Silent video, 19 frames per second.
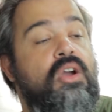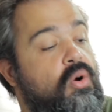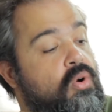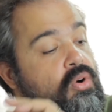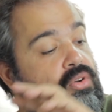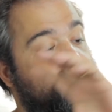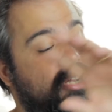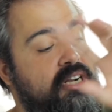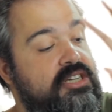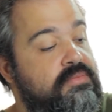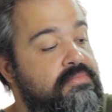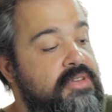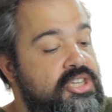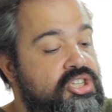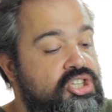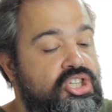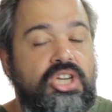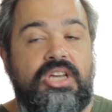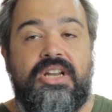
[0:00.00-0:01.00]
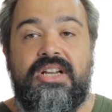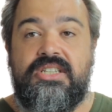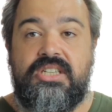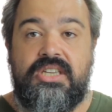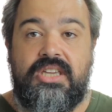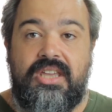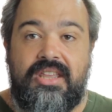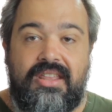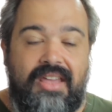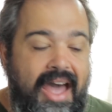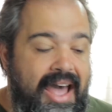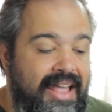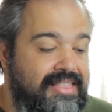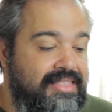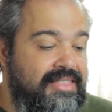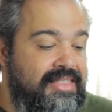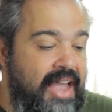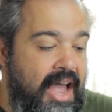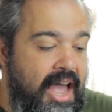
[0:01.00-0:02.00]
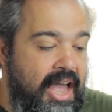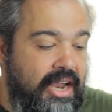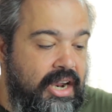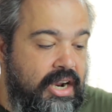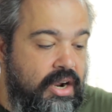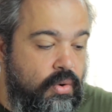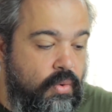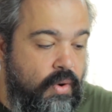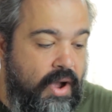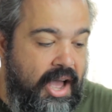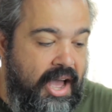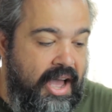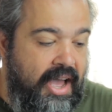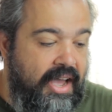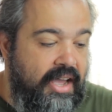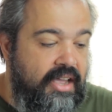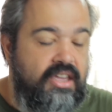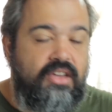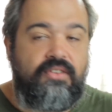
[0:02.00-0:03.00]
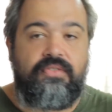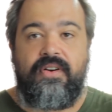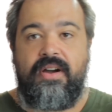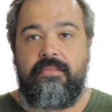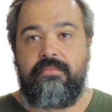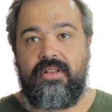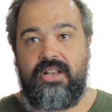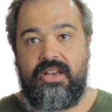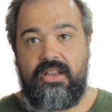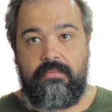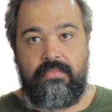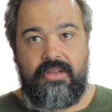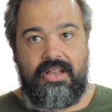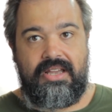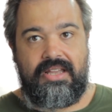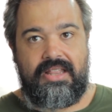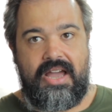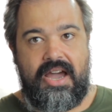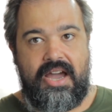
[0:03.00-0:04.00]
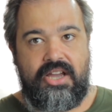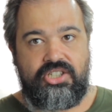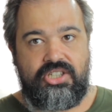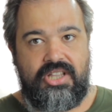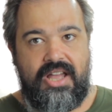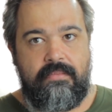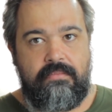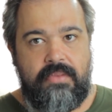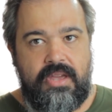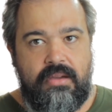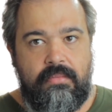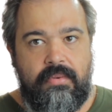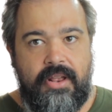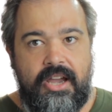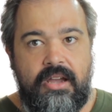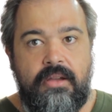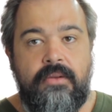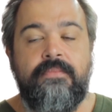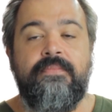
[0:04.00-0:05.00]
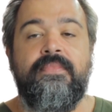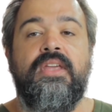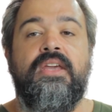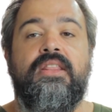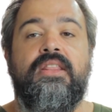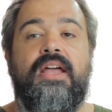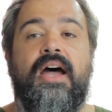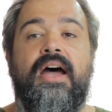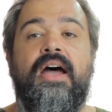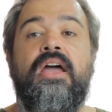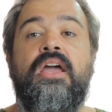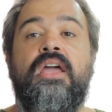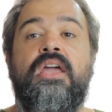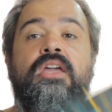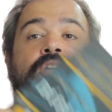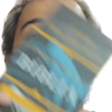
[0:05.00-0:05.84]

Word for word: contra as mentiras que atacam a infalibilidade da Bíblia tá?